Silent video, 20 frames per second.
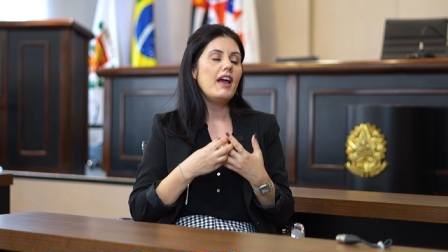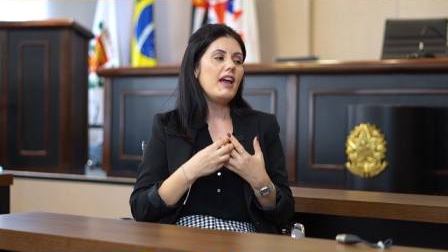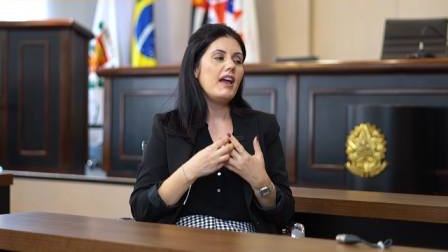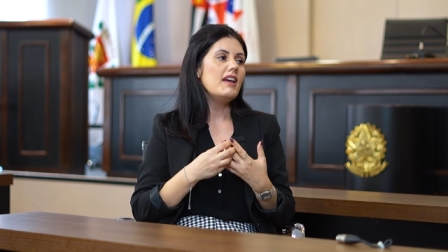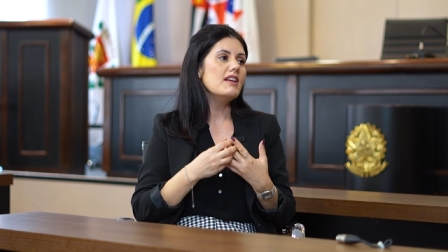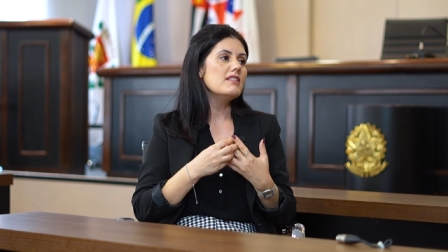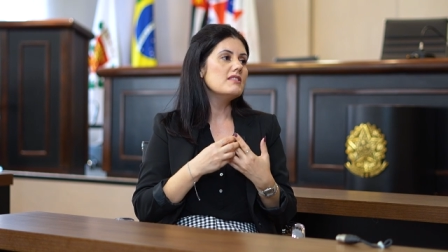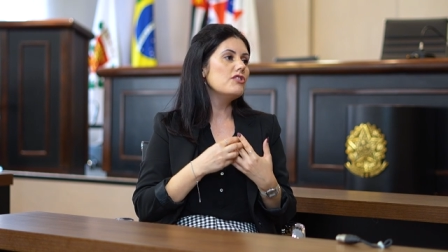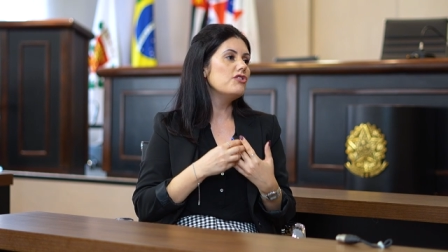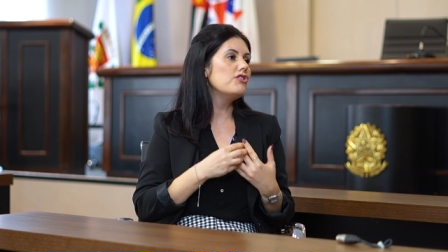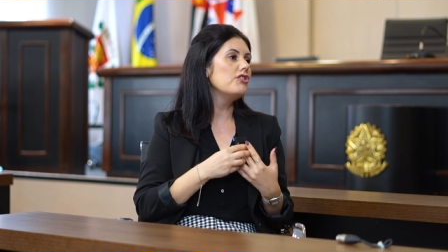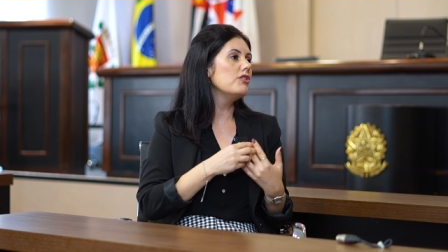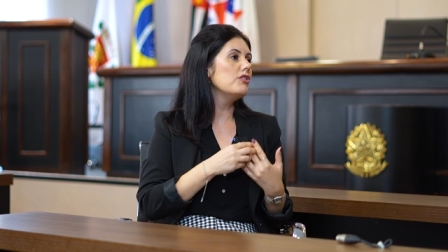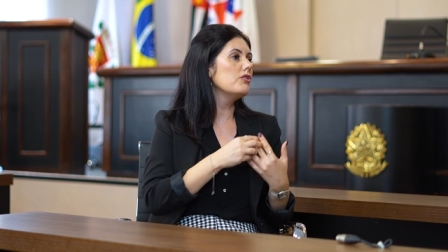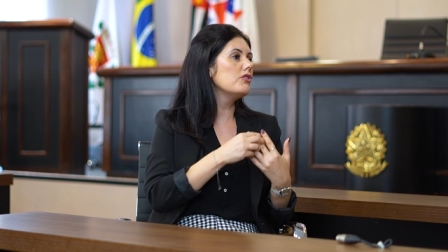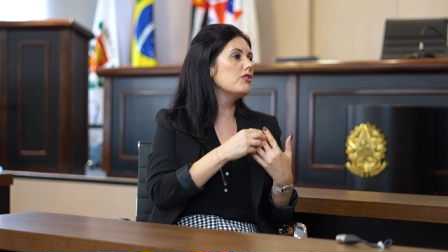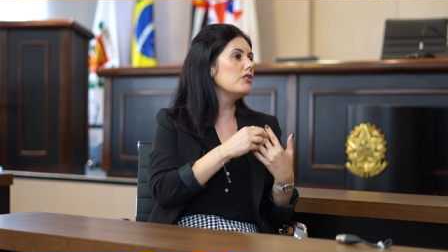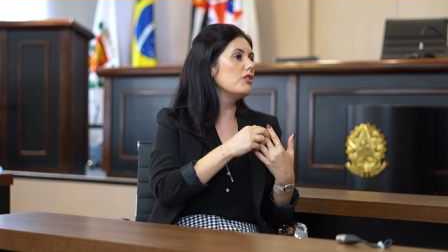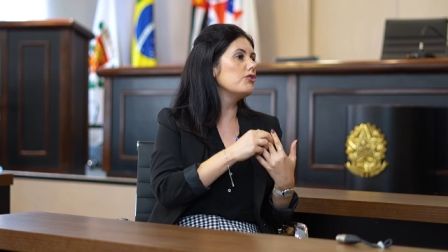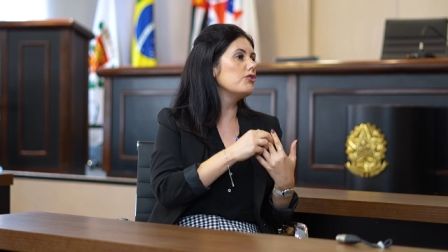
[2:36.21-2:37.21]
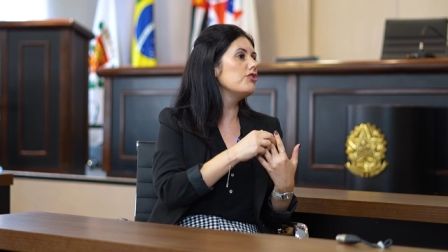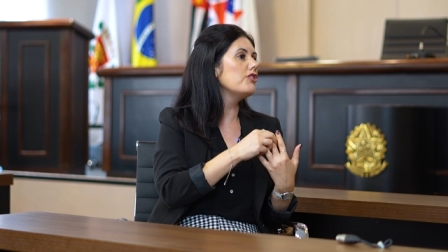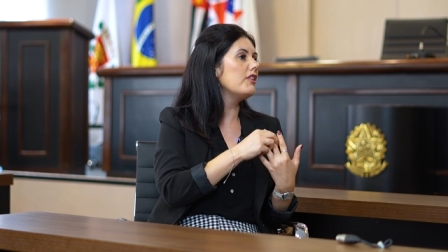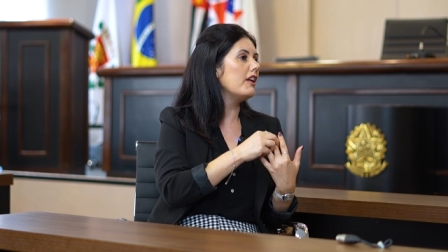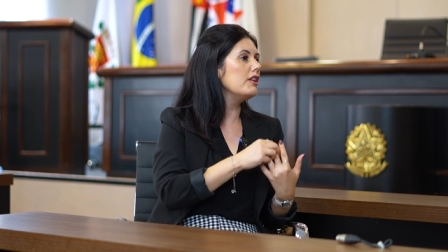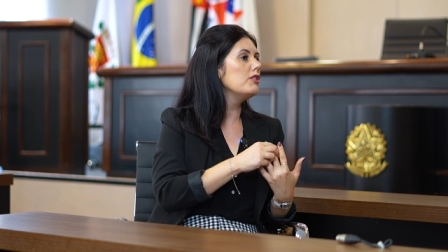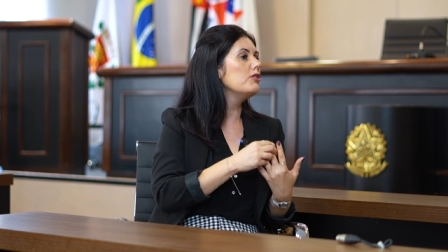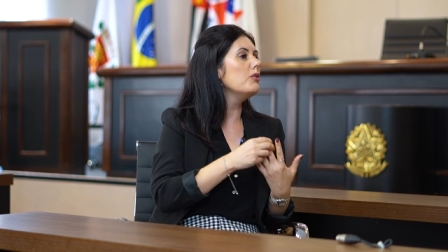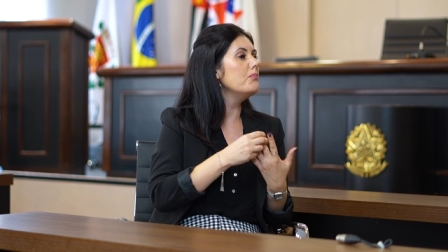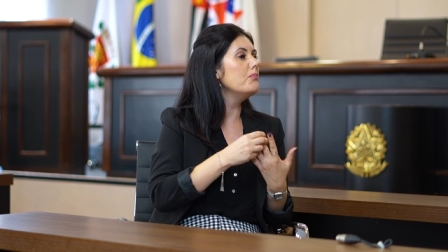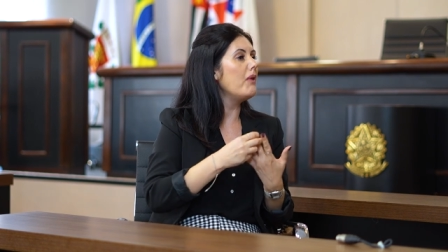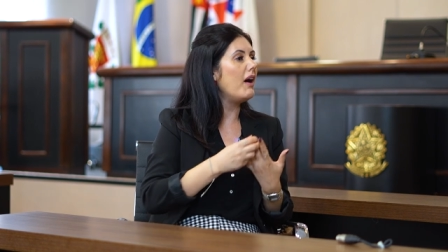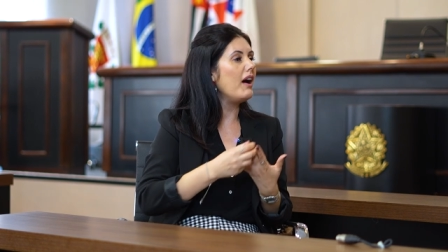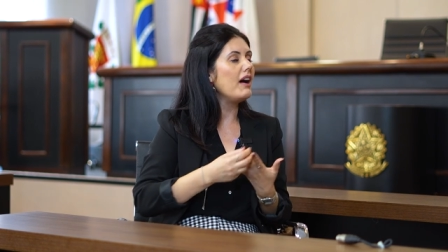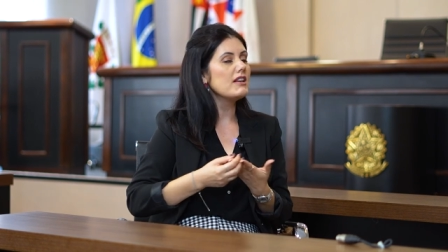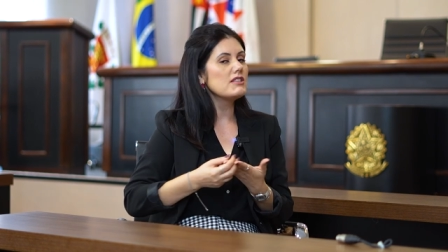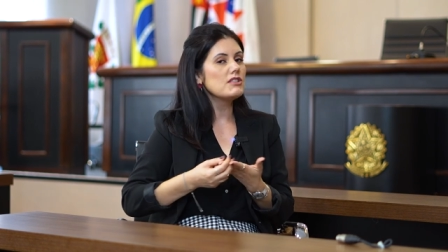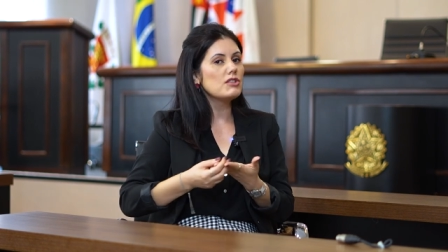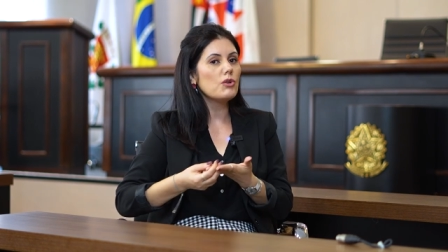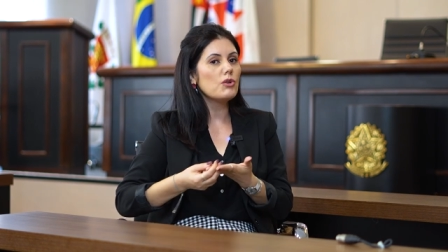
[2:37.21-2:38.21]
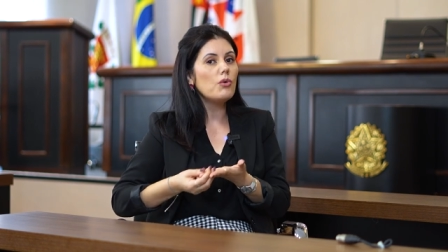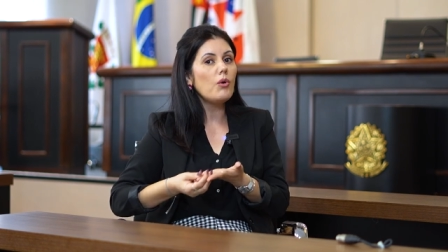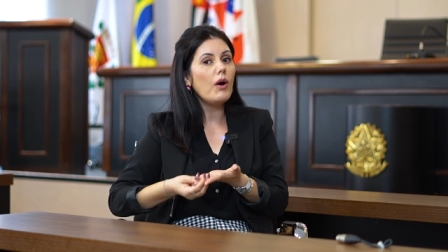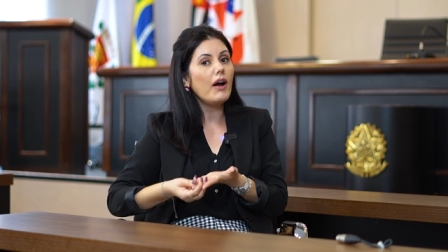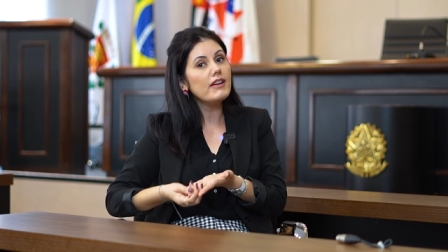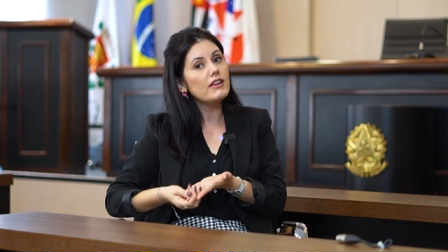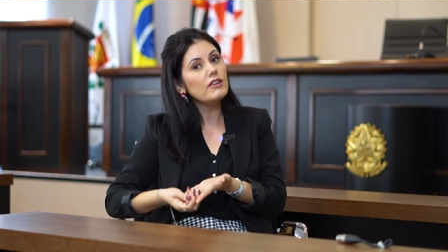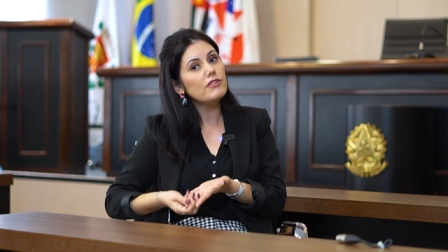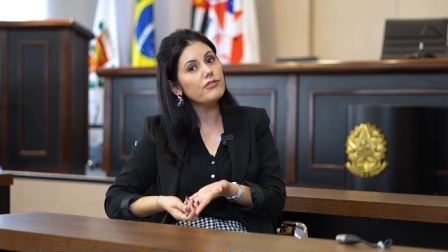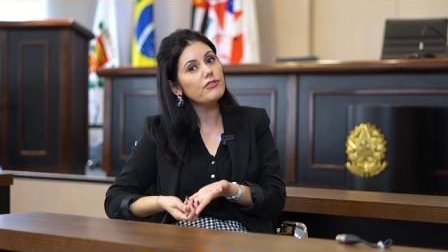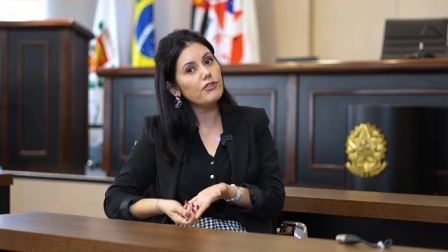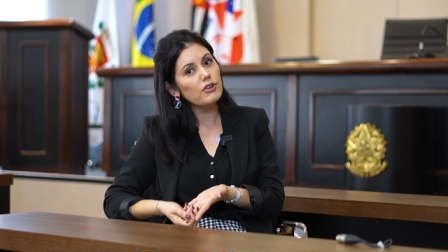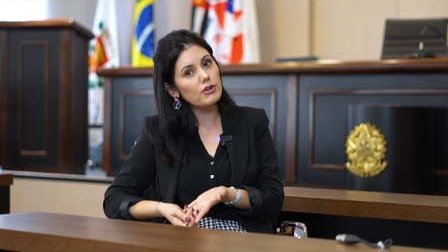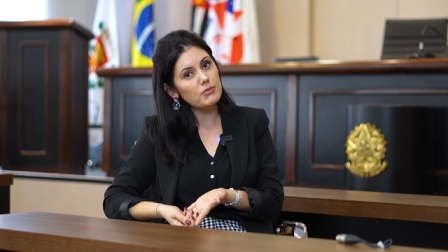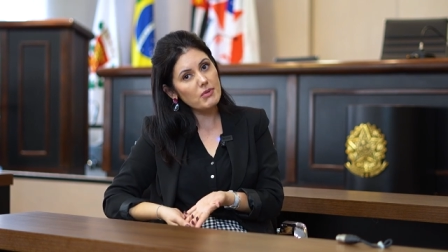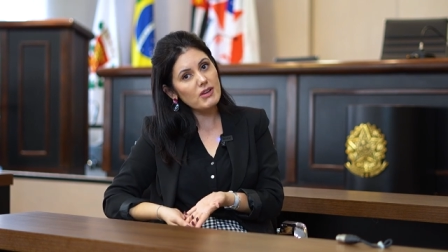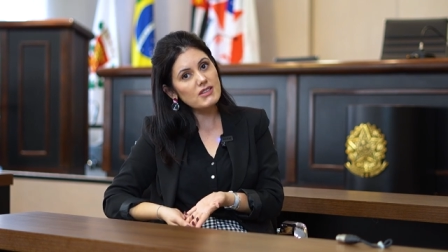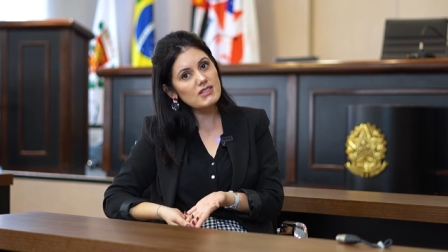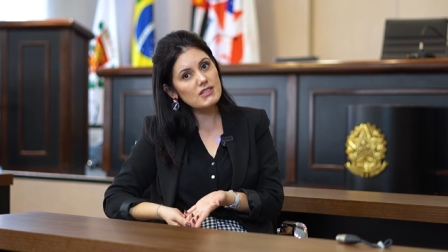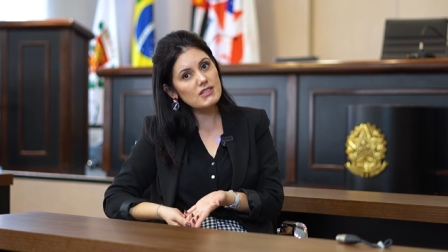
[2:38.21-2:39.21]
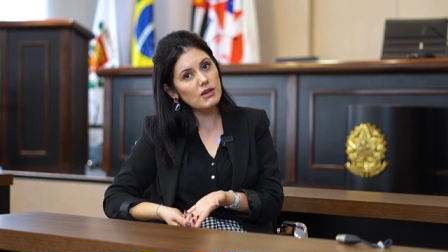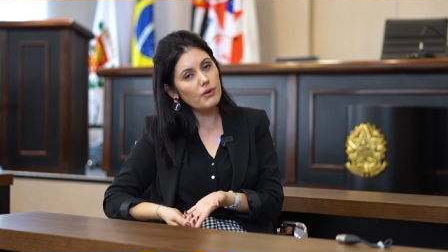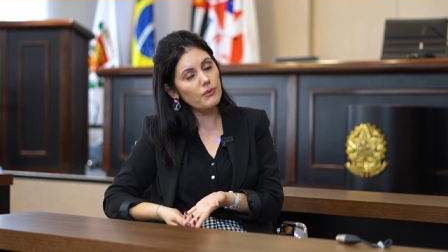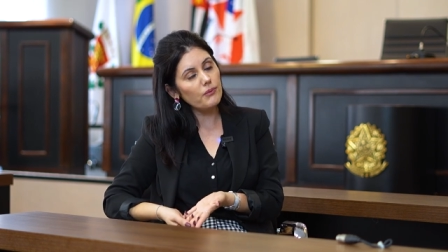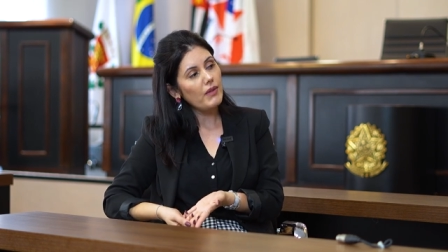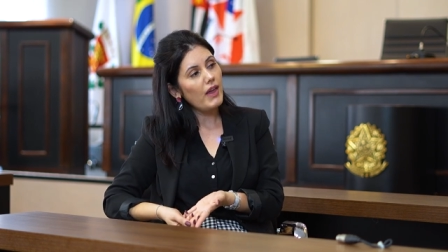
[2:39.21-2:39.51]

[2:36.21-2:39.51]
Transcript: é exigir o seu direito básico à informação.